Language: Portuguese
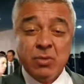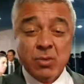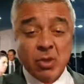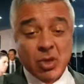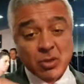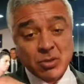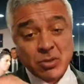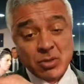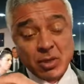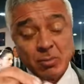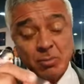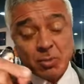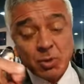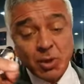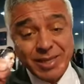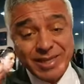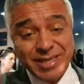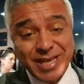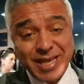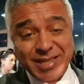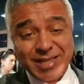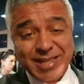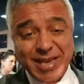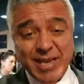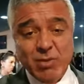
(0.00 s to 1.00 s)
Nós somos
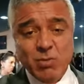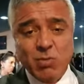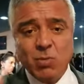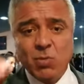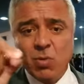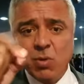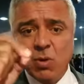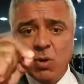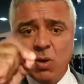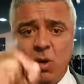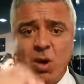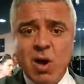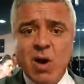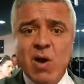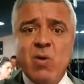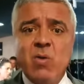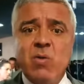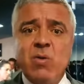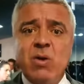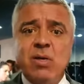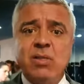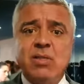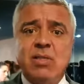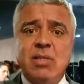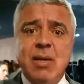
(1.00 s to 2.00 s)
81,
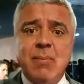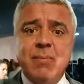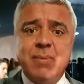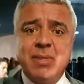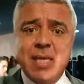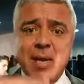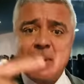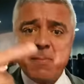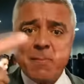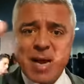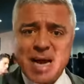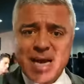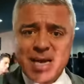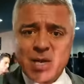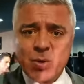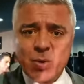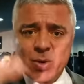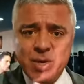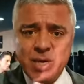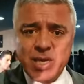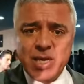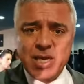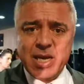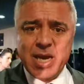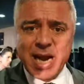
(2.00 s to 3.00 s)
logo nós temos a
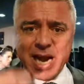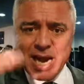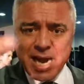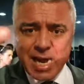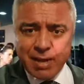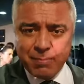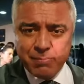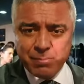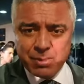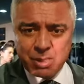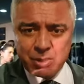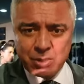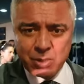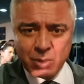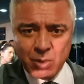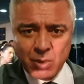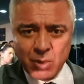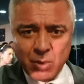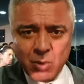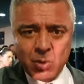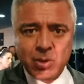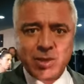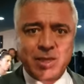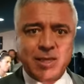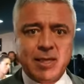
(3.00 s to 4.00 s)
maioria
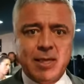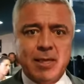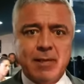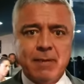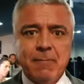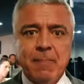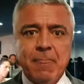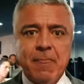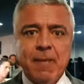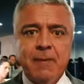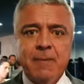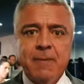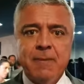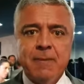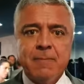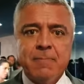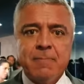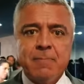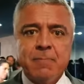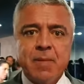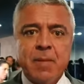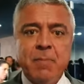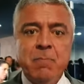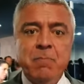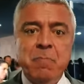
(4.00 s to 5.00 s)
absoluta,
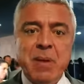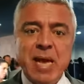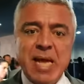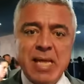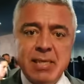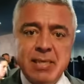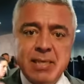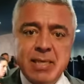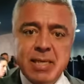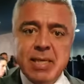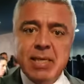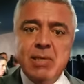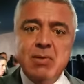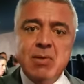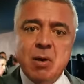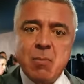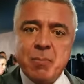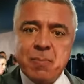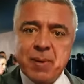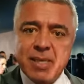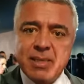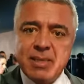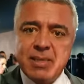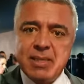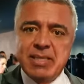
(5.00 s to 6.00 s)
pedindo ao
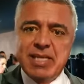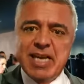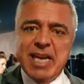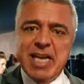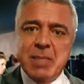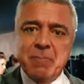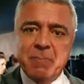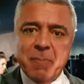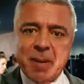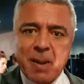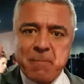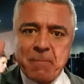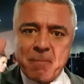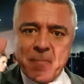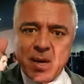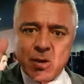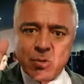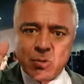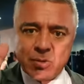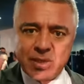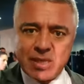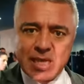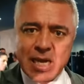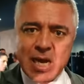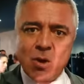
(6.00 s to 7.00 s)
presidente para
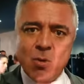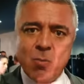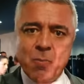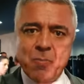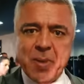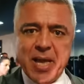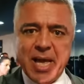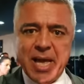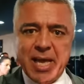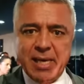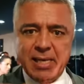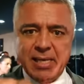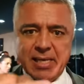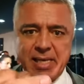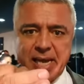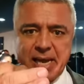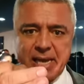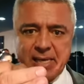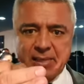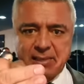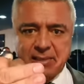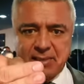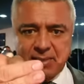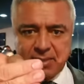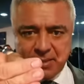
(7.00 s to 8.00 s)
pautar o
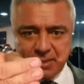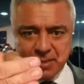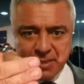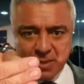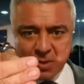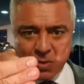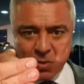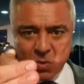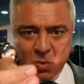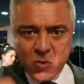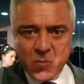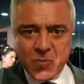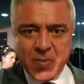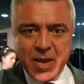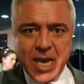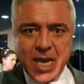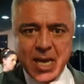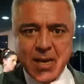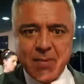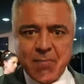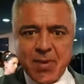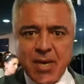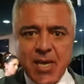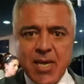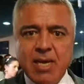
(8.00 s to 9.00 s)
PLS
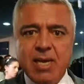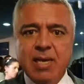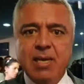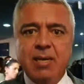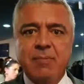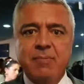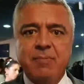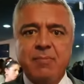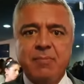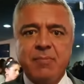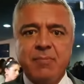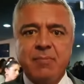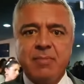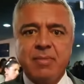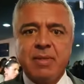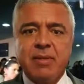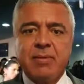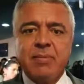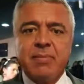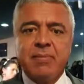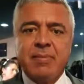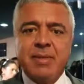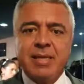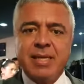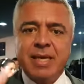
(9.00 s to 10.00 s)
166,
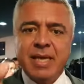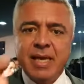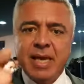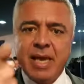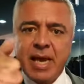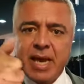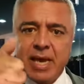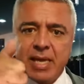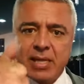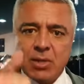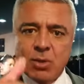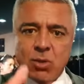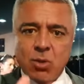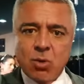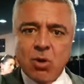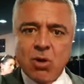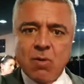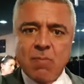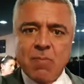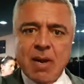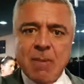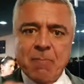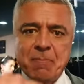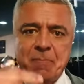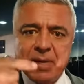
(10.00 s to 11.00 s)
que
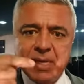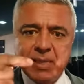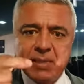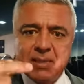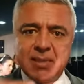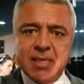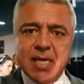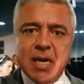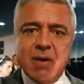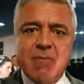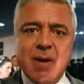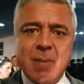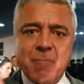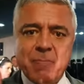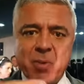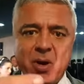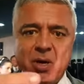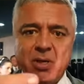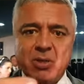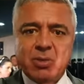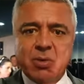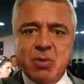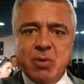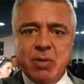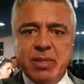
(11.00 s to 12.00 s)
retoma a prisão
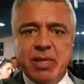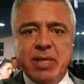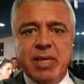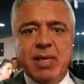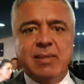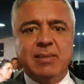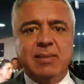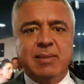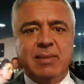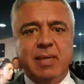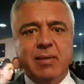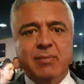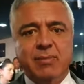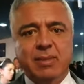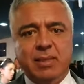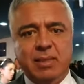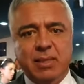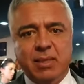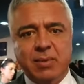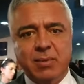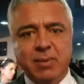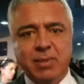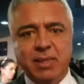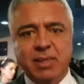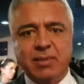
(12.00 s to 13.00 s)
após condenação em
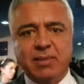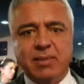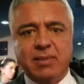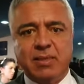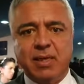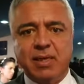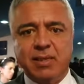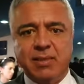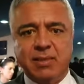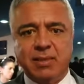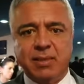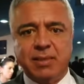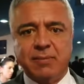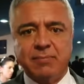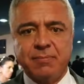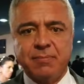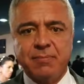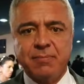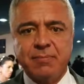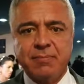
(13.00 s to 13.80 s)
segunda instância.